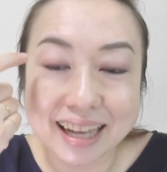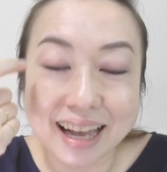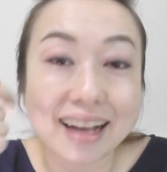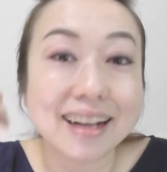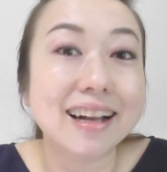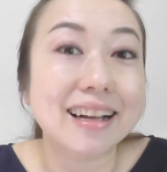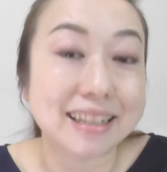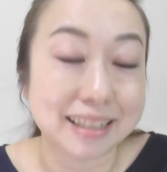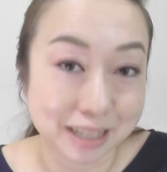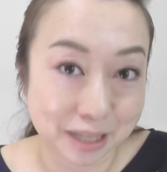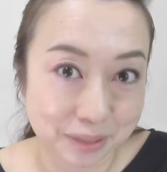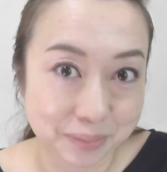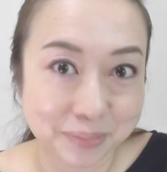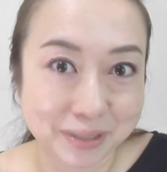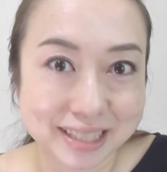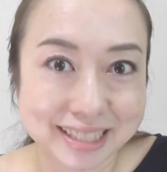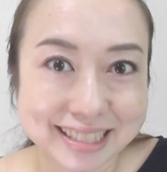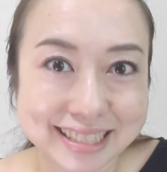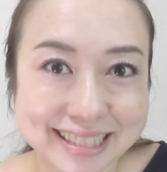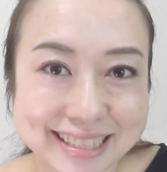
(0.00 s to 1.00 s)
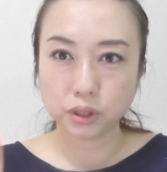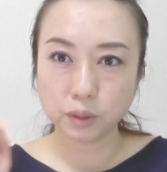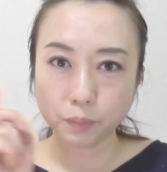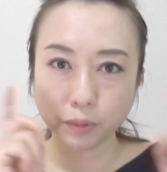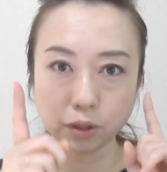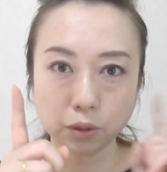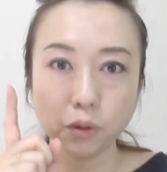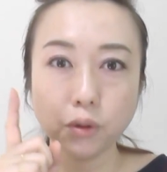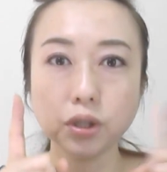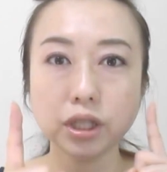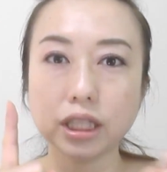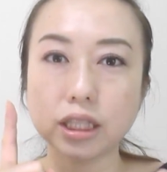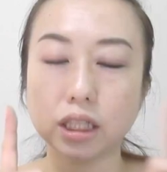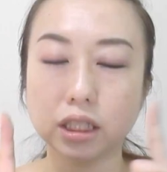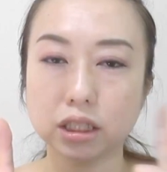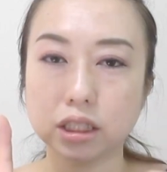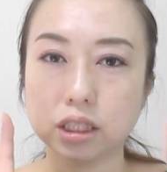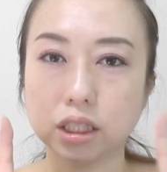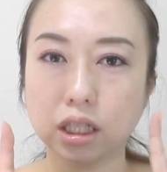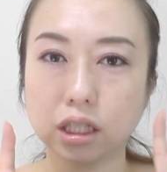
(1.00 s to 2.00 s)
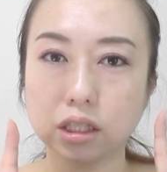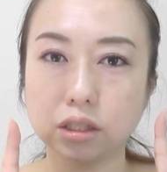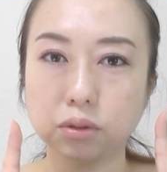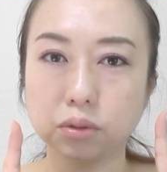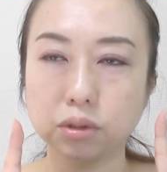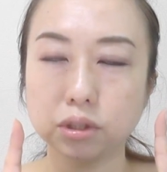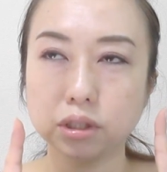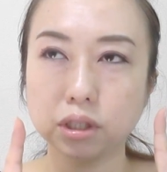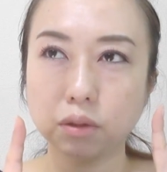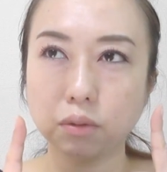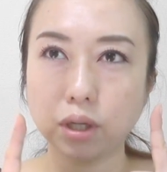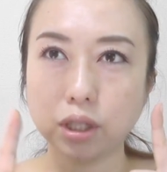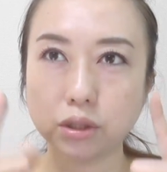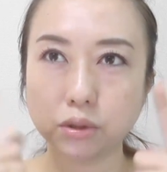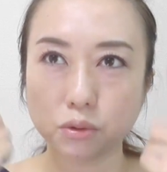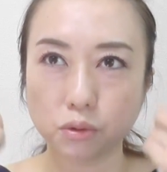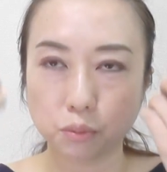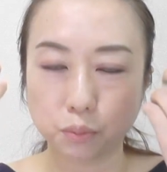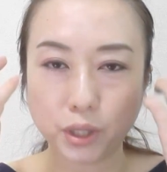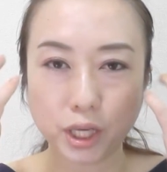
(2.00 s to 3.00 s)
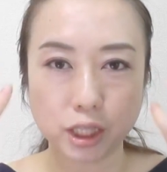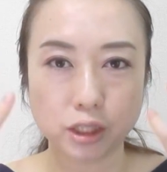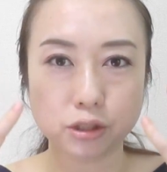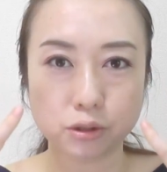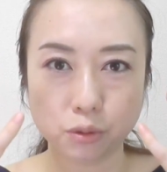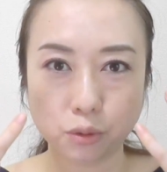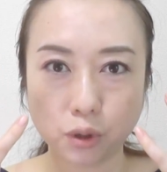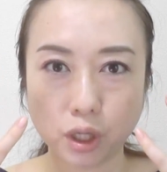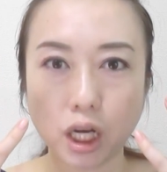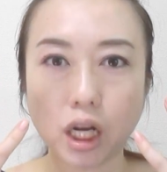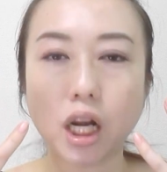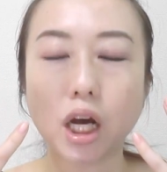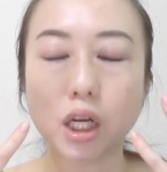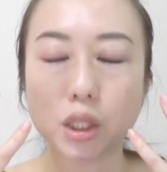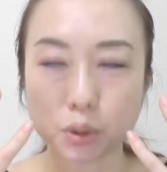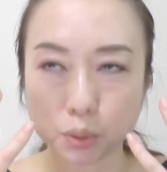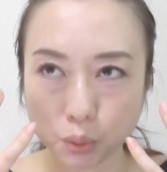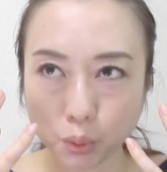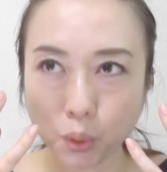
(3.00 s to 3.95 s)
赤になりますやっぱり大きな違いとしてはそのベースのカラー